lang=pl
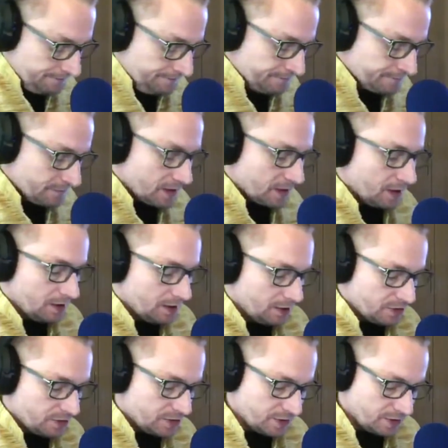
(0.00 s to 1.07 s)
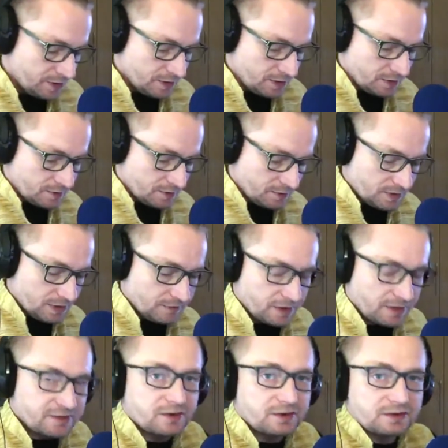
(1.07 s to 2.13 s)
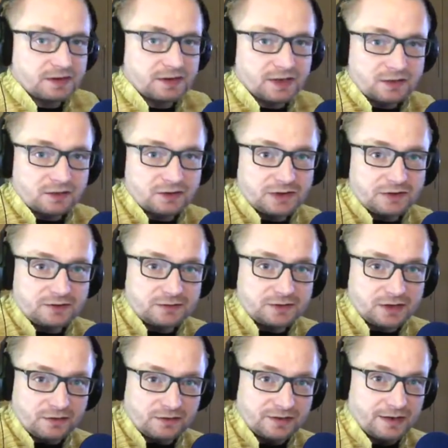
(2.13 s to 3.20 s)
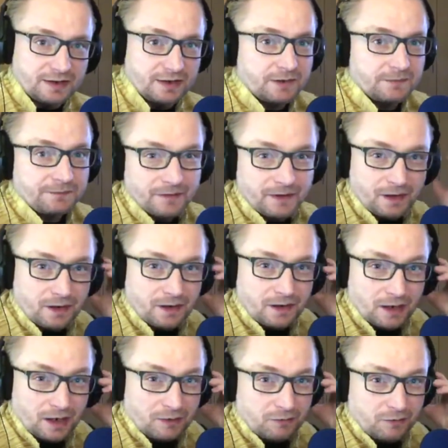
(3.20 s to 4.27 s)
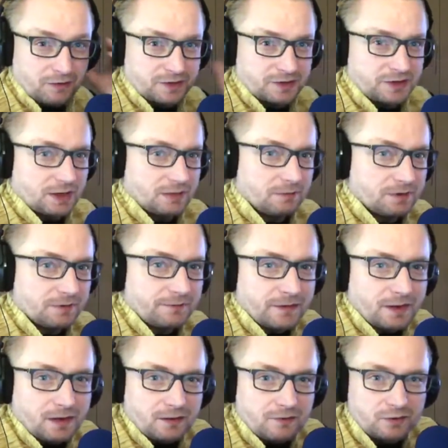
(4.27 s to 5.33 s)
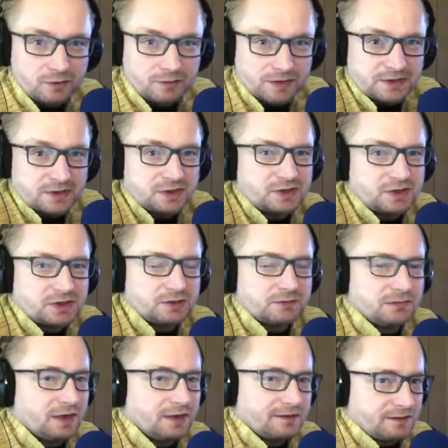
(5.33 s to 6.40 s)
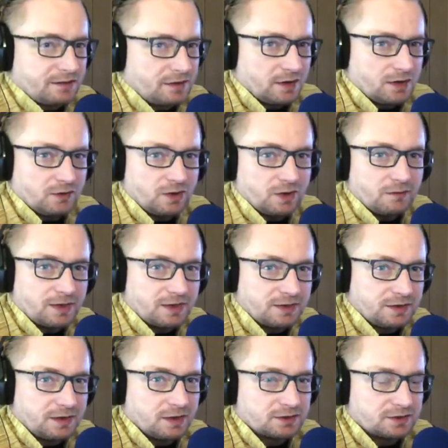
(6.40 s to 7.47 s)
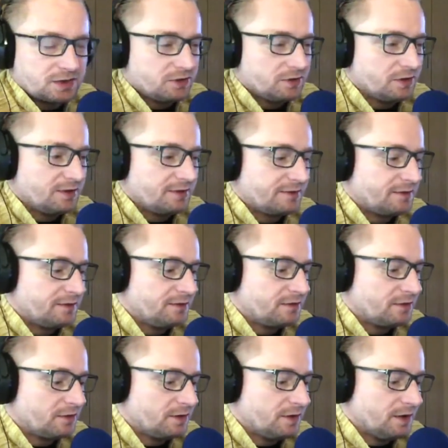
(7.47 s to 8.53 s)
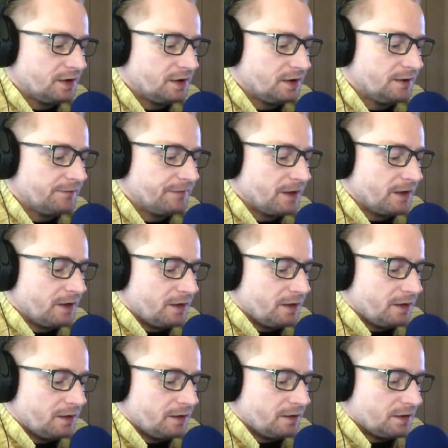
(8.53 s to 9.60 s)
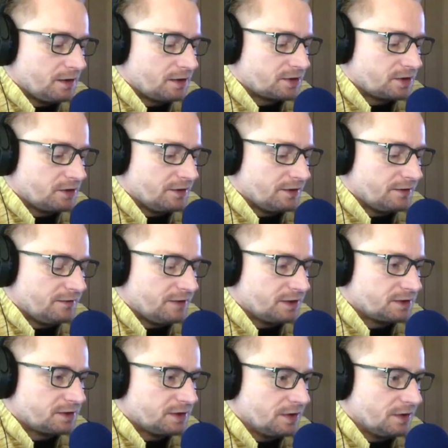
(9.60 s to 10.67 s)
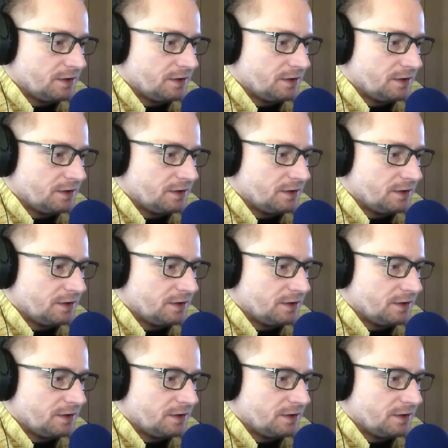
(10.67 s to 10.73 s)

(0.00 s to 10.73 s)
kiedyś chciałem tak, dlatego chciałem zrobić taką serię live'ów właśnie, aby wytłumaczyć czym jest Raganuga Bhakti, dlaczego jest istotne i dlaczego jest ważne.